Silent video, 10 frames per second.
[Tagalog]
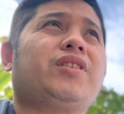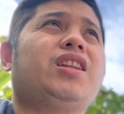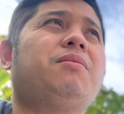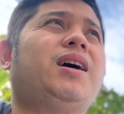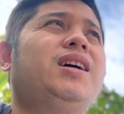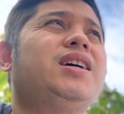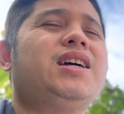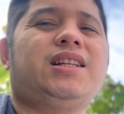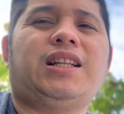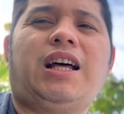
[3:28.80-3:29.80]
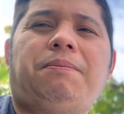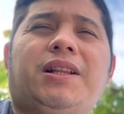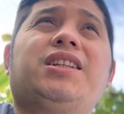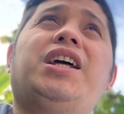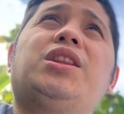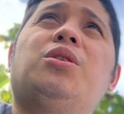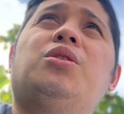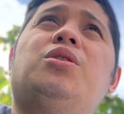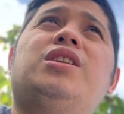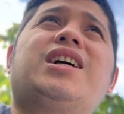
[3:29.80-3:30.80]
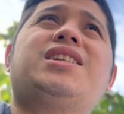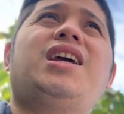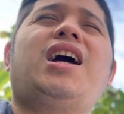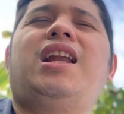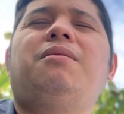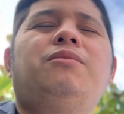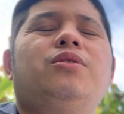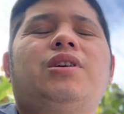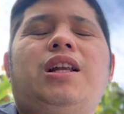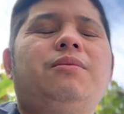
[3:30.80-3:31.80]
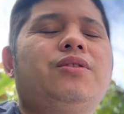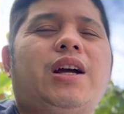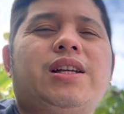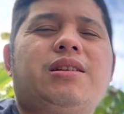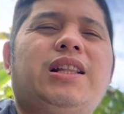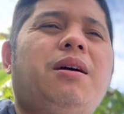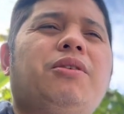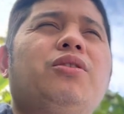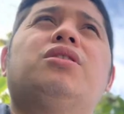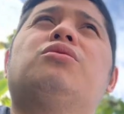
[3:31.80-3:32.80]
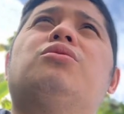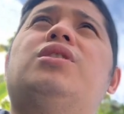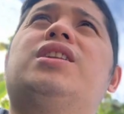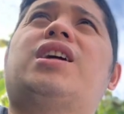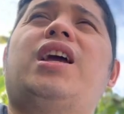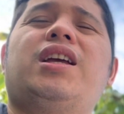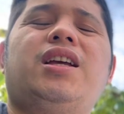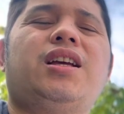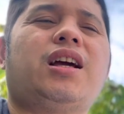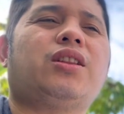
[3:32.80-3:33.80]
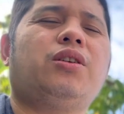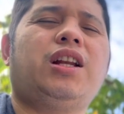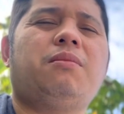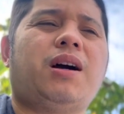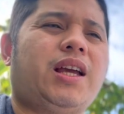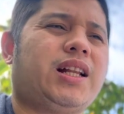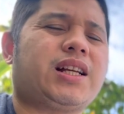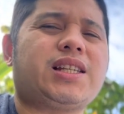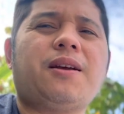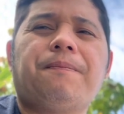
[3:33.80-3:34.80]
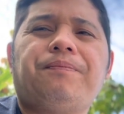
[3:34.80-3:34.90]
'di ba? Na dapat ganito kasi alam mo, alam niyo guys, ang dami ko natutunan kay Attorney Libayan kasi